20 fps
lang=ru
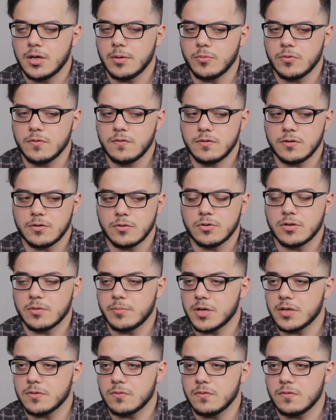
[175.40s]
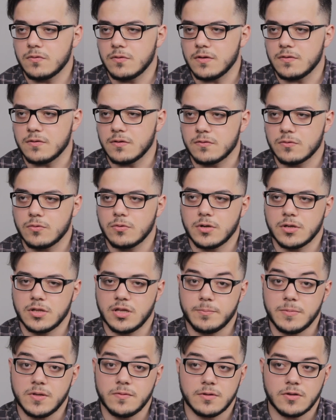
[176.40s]
Эмоции дают обратную связь, насколько
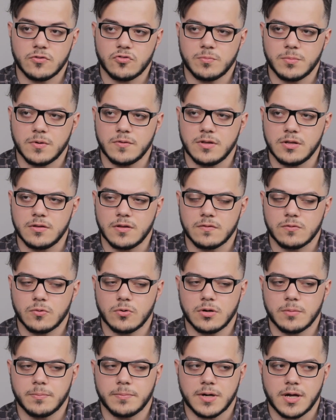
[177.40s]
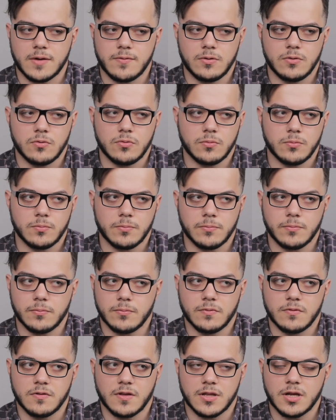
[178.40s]
адаптивно наше поведение, насколько правильную
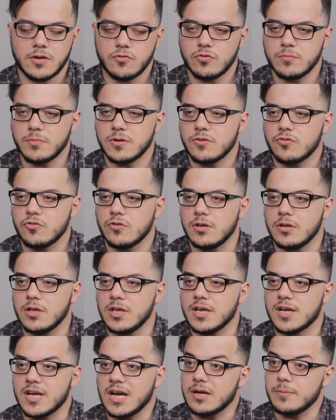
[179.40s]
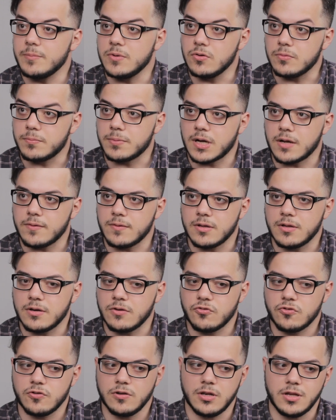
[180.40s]
задачу мы решили и как мы ее правильно
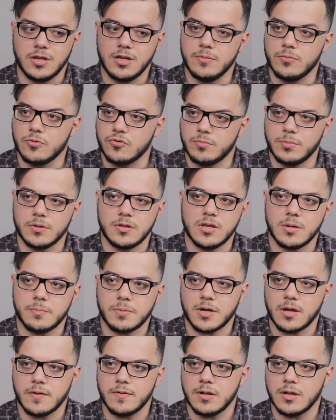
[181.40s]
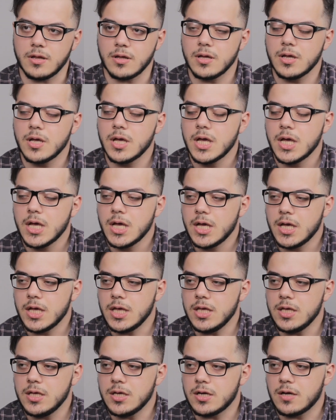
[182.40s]
решили, или, может быть, неправильно.
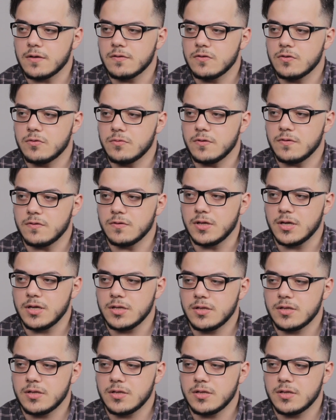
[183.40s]
И основываясь на